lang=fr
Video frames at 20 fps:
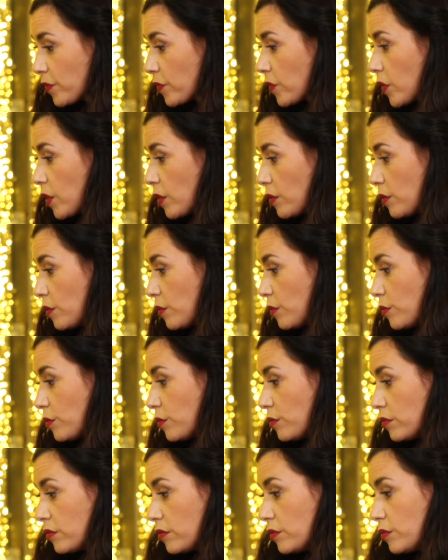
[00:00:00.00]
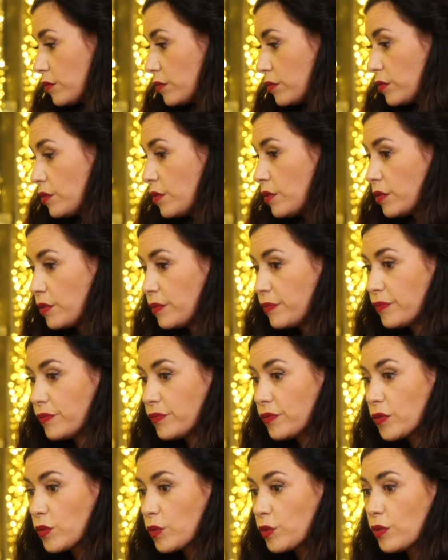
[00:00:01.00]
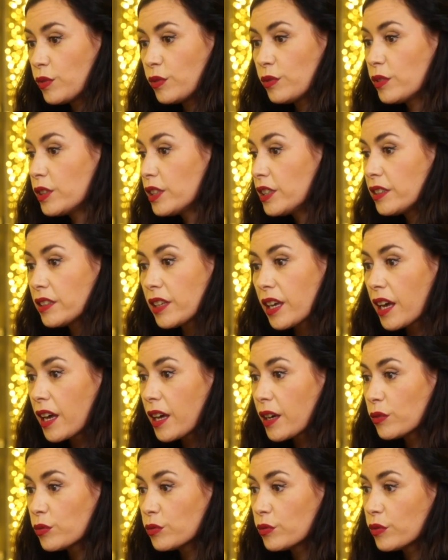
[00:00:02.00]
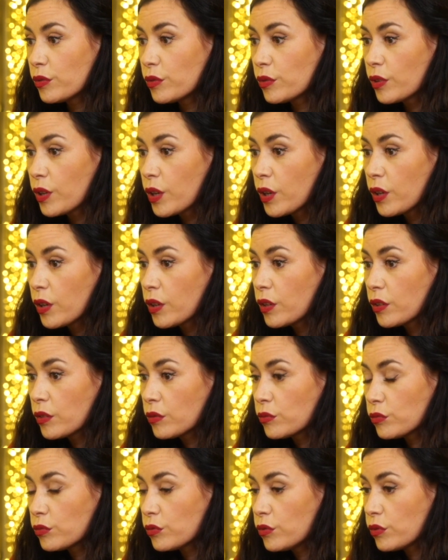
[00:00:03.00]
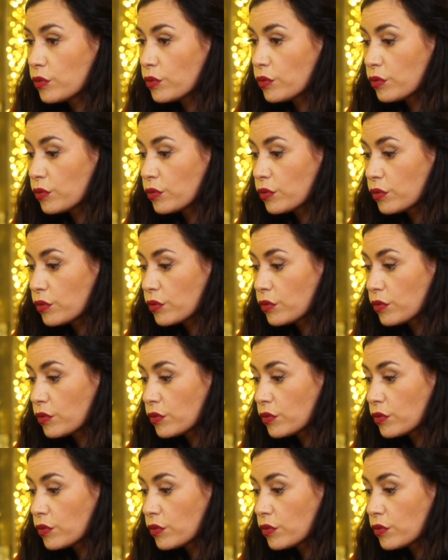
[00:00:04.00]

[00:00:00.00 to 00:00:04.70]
de, de, Lolita ou de, ou de...